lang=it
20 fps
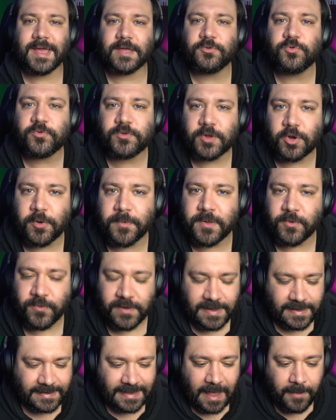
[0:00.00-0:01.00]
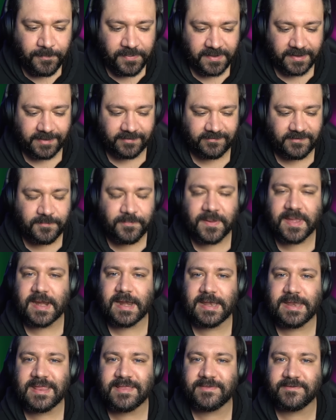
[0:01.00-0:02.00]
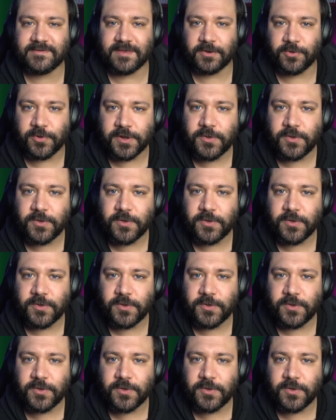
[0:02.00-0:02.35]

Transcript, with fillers: Immagino tutto come quelle capre che si paralizzano,